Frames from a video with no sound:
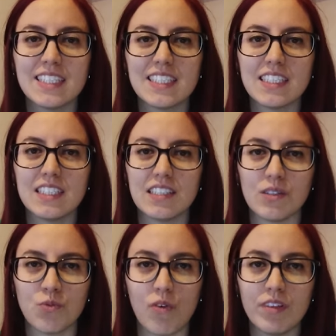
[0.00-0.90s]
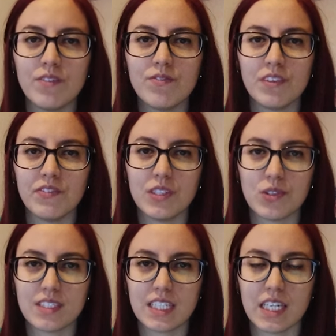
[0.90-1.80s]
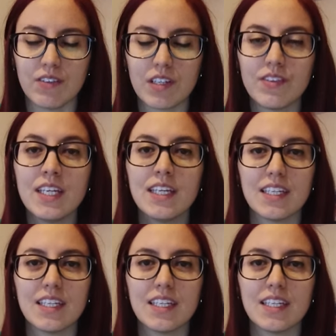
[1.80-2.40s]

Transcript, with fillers: Se siete nuovi vi invito a iscrivervi